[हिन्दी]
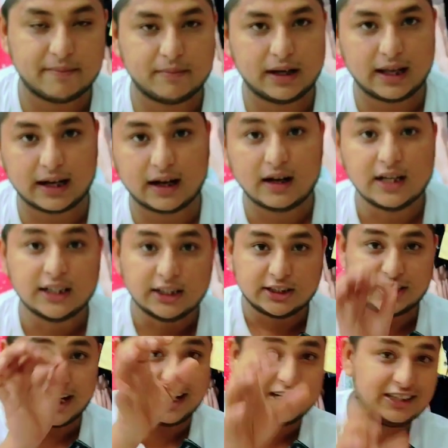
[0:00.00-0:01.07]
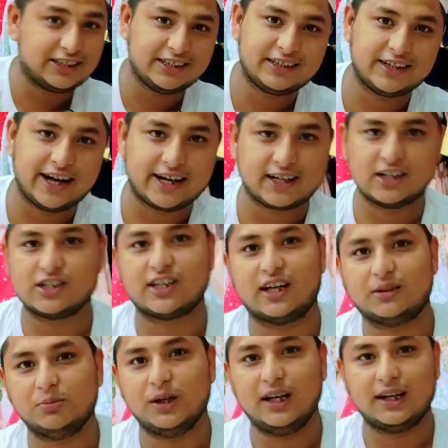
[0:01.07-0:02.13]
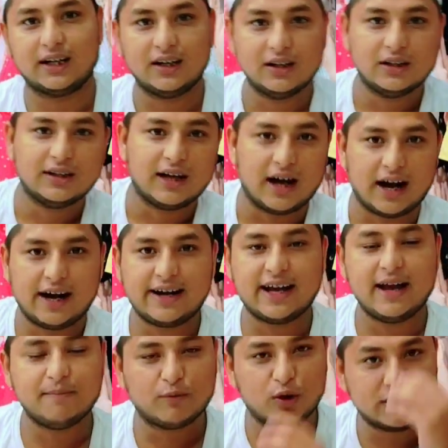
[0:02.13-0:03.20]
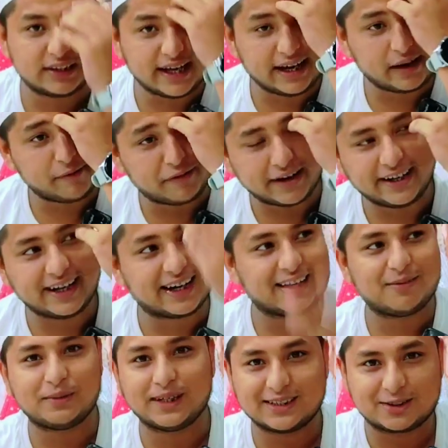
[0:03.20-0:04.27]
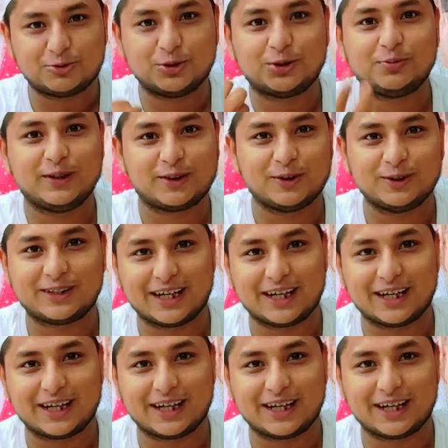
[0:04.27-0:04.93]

आइटम मिलेगा चैलेंजिंग रेट के साथ मिलेगा हर टाइम बोलता है कि फरिया का पास कुछ भी